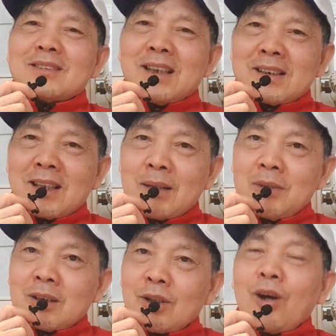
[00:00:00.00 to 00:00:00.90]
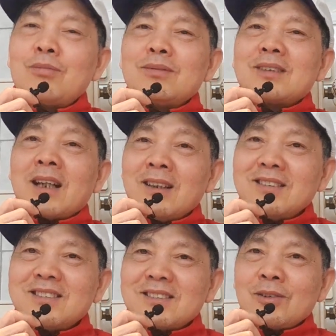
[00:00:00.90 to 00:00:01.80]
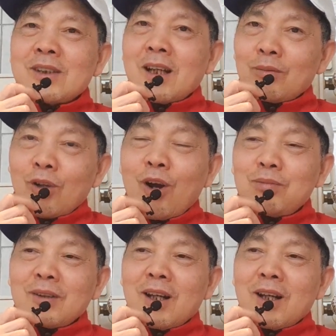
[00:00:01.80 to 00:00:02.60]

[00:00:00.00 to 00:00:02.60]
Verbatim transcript: và sẽ làm việc tốt tại Đức tôi sẽ học tốt